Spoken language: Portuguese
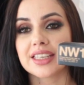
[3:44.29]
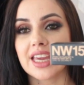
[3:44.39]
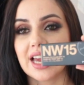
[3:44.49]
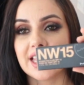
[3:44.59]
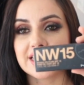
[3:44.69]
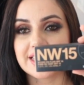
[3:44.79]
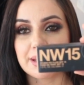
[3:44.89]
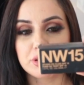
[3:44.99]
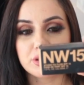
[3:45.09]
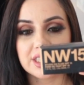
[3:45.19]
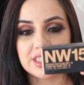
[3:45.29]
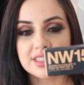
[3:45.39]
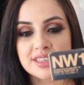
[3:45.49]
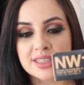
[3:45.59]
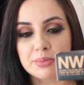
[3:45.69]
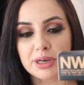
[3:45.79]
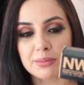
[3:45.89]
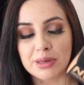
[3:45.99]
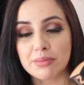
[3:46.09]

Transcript: que é a NW15 pra mim,